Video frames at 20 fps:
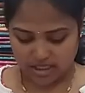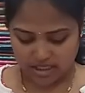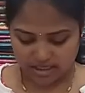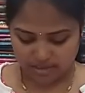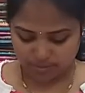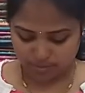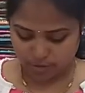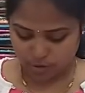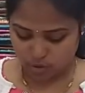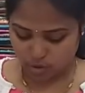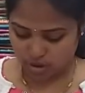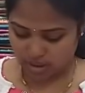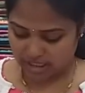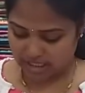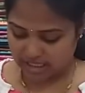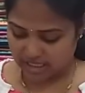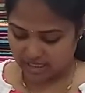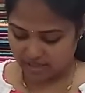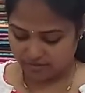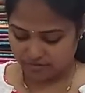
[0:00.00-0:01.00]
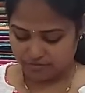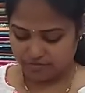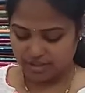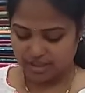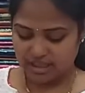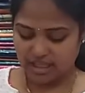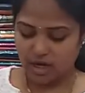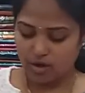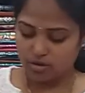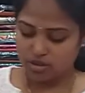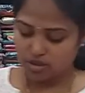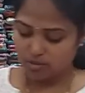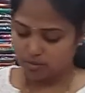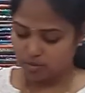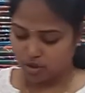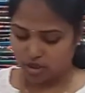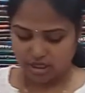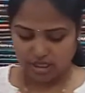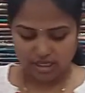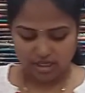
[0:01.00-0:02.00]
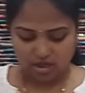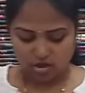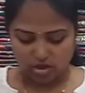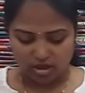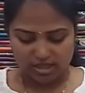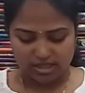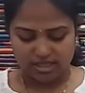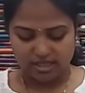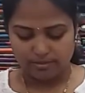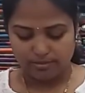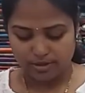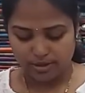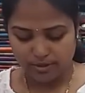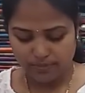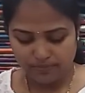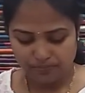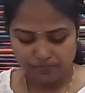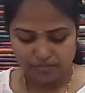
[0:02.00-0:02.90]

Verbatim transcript: ఇది బ్లూ కలర్ వితౌట్ బోర్డర్ కాన్సెప్ట్